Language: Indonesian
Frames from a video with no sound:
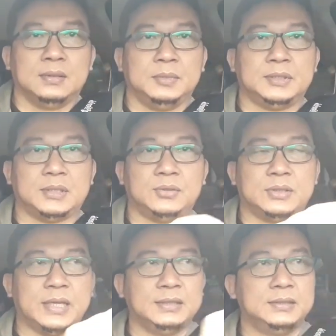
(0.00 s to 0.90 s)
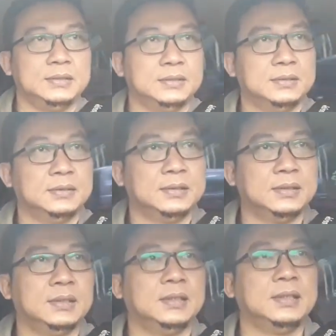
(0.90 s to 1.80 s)
bisa sukses
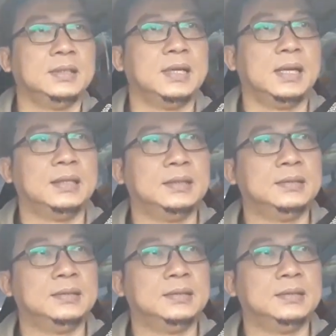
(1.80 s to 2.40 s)
dan